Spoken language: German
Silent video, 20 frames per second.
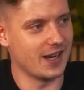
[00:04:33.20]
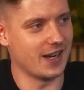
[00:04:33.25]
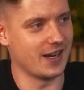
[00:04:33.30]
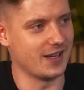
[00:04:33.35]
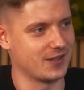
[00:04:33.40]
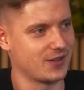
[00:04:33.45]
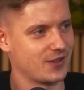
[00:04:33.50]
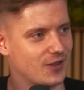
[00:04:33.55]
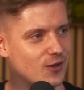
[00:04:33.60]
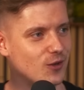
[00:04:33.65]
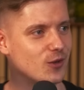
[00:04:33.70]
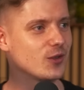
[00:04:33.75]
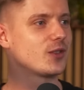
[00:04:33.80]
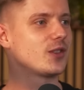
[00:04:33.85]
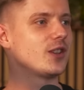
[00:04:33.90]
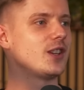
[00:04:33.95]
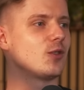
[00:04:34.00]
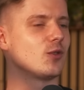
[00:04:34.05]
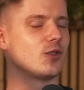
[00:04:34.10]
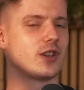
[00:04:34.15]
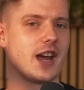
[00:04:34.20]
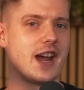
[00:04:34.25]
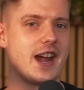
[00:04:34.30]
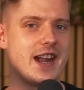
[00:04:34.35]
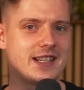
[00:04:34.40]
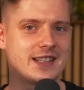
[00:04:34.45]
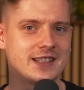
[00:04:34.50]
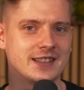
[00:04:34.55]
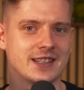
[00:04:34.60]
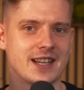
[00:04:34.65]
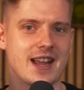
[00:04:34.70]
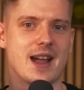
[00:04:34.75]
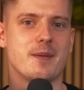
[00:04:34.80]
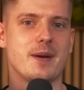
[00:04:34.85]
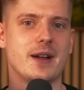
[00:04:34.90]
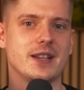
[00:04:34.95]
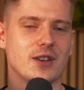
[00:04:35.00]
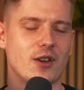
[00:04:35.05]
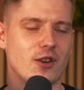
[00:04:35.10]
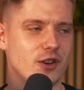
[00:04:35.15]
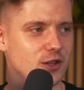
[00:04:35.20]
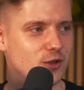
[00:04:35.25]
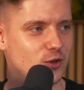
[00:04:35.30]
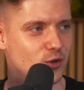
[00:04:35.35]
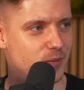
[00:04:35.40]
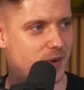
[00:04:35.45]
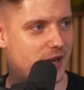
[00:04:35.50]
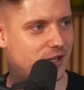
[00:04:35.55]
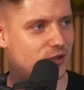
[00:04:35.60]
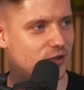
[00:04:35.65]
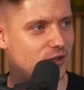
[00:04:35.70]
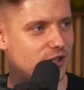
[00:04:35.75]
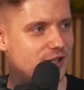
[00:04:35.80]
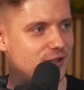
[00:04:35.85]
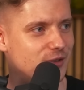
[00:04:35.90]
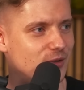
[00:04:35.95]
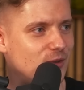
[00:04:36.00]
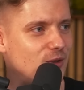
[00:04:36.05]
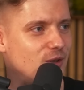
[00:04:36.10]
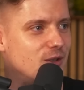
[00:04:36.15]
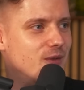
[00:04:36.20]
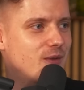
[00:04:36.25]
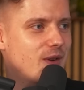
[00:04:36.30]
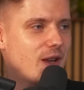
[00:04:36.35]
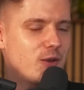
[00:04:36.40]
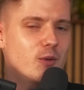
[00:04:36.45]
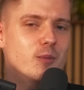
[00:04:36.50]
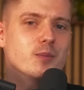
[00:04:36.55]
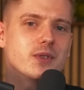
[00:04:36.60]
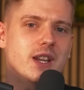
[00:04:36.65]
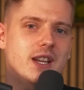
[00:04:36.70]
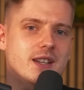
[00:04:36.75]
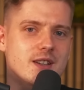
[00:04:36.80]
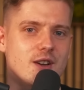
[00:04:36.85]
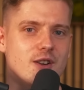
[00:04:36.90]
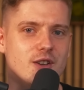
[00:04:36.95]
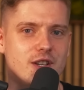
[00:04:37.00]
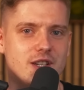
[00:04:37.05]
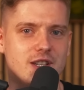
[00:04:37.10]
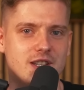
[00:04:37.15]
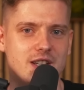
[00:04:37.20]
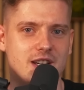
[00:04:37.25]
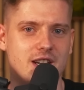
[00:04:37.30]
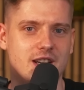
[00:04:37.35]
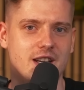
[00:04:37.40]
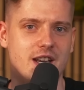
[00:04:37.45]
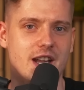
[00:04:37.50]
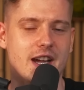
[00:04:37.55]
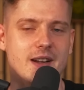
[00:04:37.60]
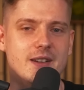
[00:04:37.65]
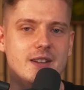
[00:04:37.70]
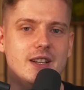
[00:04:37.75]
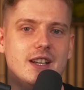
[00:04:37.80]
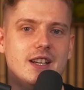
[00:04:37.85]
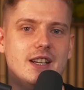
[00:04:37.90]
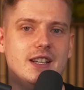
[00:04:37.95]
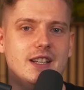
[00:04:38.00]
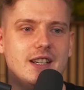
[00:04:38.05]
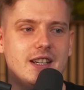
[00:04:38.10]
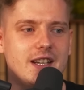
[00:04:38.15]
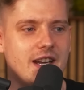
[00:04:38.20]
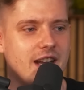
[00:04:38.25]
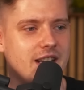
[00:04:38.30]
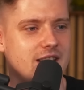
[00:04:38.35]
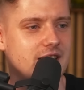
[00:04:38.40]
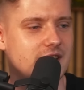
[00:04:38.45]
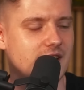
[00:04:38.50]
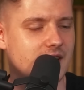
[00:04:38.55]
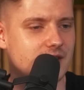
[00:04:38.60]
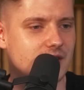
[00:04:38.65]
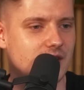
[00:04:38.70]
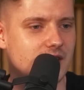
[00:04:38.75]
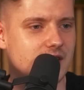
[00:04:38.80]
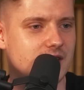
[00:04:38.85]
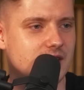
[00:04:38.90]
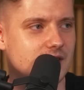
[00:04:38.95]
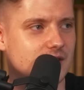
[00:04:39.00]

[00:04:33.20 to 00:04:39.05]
ist lustig, unterhaltend, aber jetzt auch nicht too much oder so. Es verdummt jetzt auch nicht die Kinder, hätte ich tatsächlich